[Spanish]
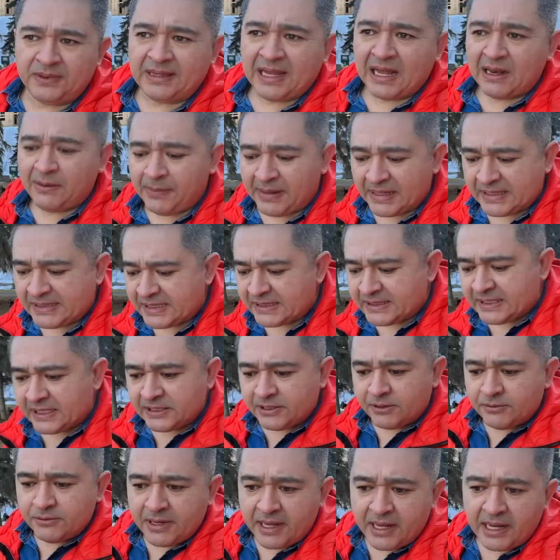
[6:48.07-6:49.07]
Tal vez esa es
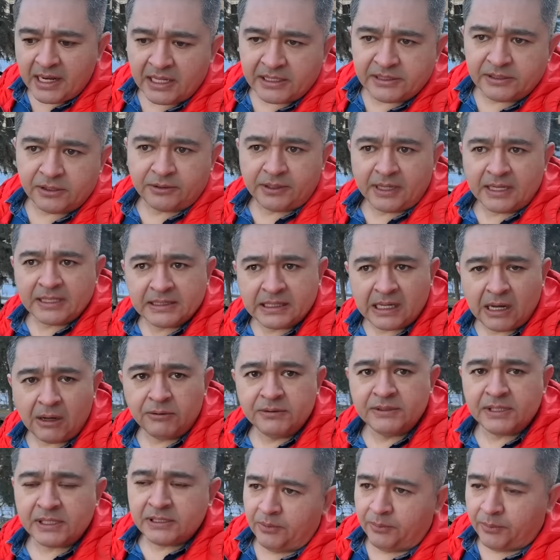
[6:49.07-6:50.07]
una de las otras
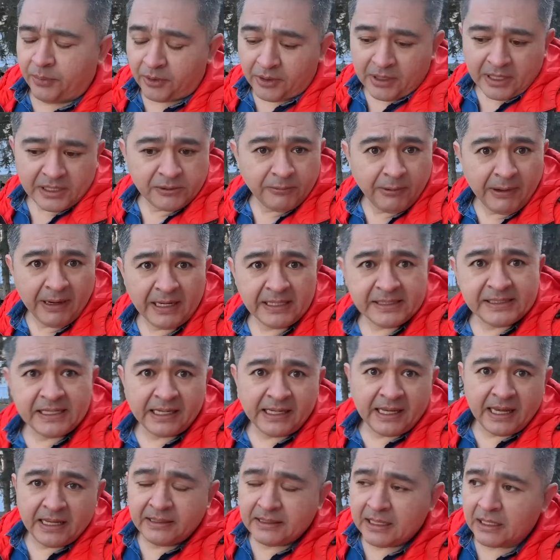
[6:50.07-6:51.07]
causas por las cuales
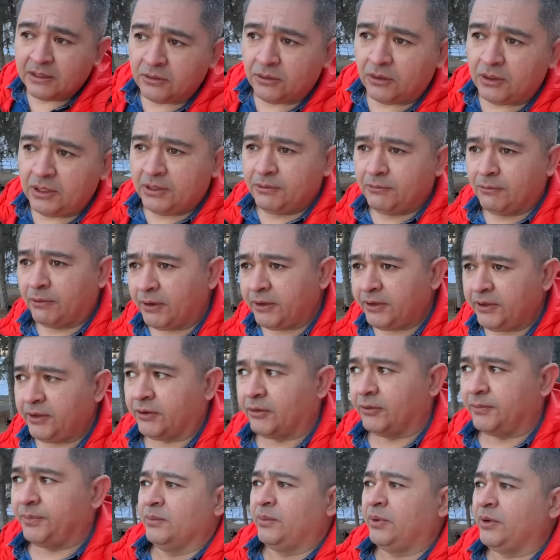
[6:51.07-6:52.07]
aquí hay tanto
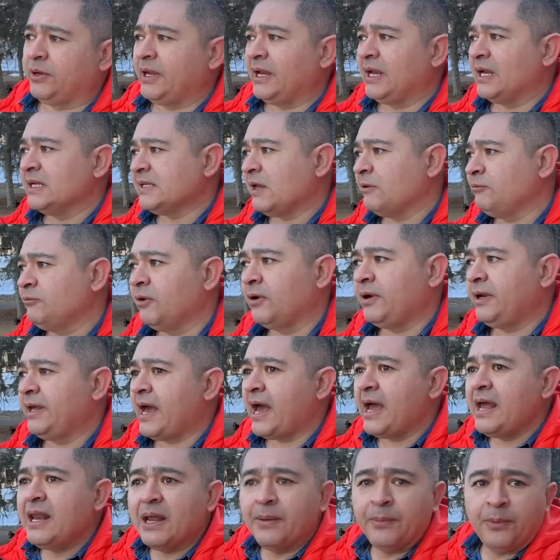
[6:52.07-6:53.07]
divorcio, porque las
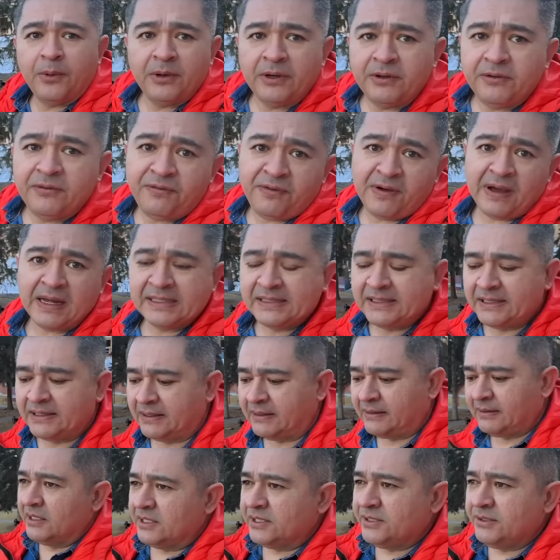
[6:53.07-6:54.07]
autoridades la ponen
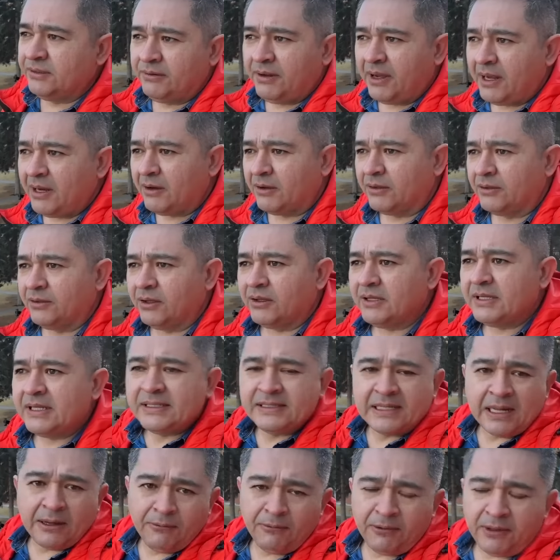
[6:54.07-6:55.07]
fácil. Si uno de los dos
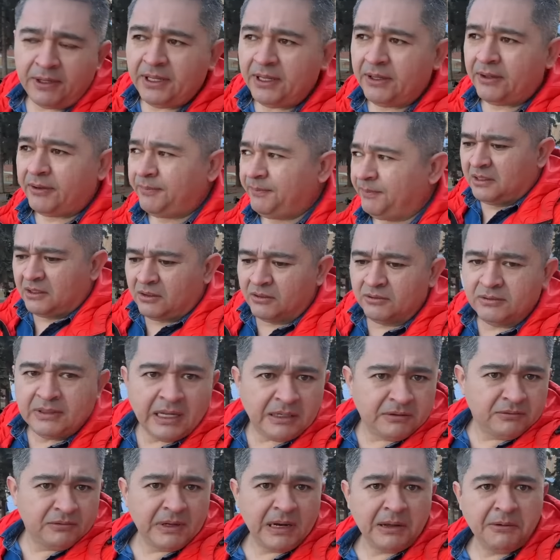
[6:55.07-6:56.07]
está aburrido,
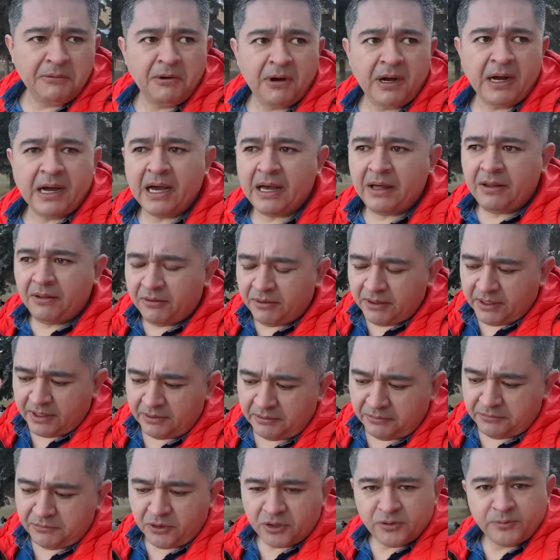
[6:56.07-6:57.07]
contacta un abogado y
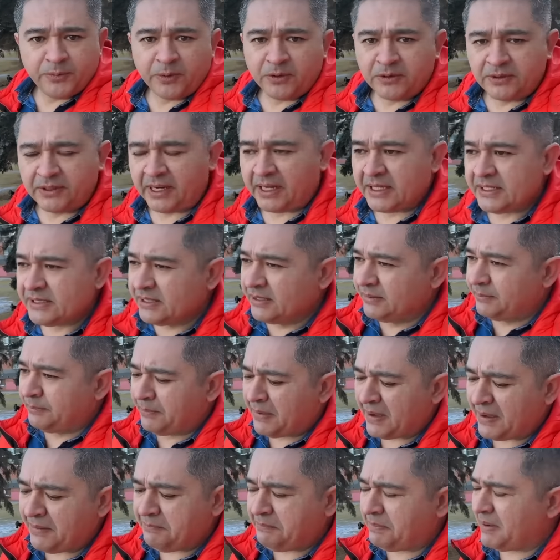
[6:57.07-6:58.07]
en un 2x3,
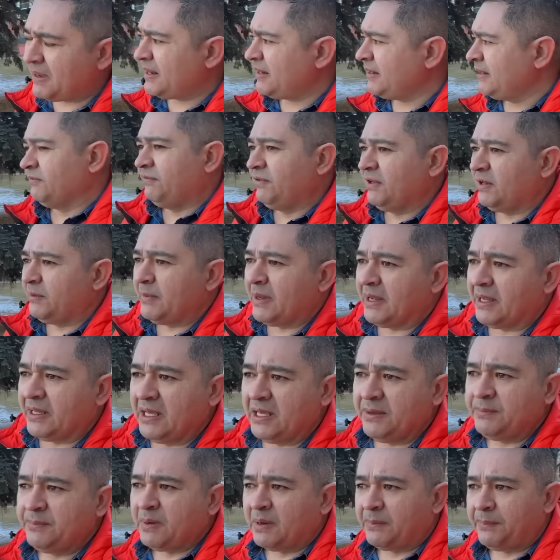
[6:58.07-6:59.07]
pam, pam, firma
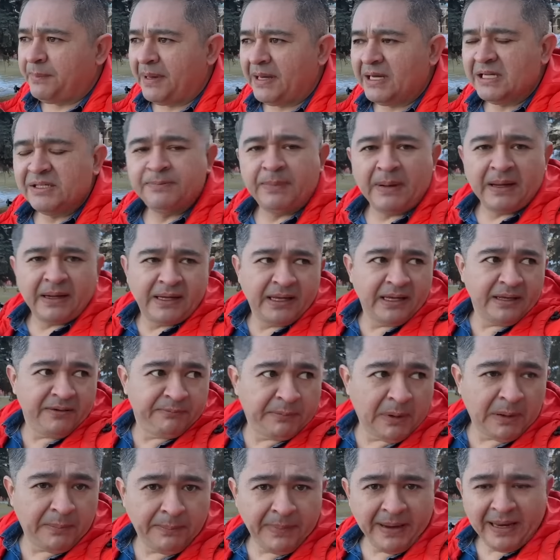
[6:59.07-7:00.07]
aquí, papeles para aquí,
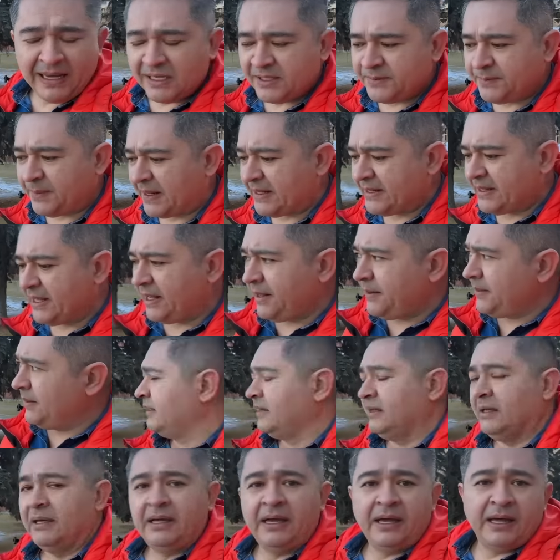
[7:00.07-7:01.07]
papeles para allá
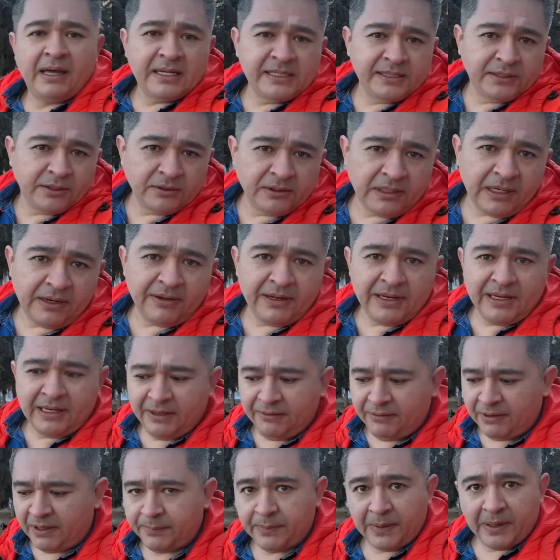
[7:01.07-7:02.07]
y quedaste otra vez
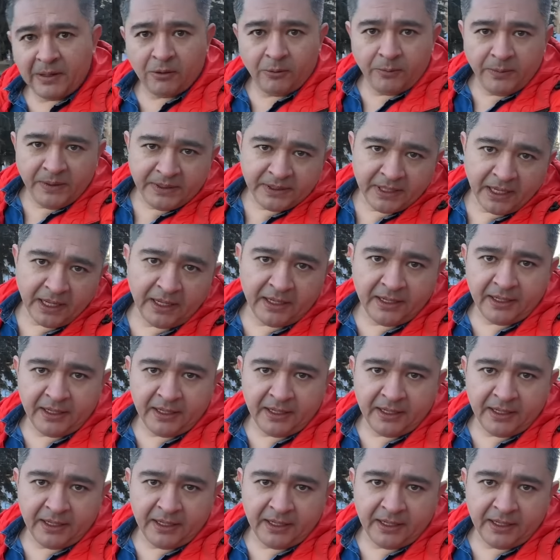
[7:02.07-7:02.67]
libre, palomita.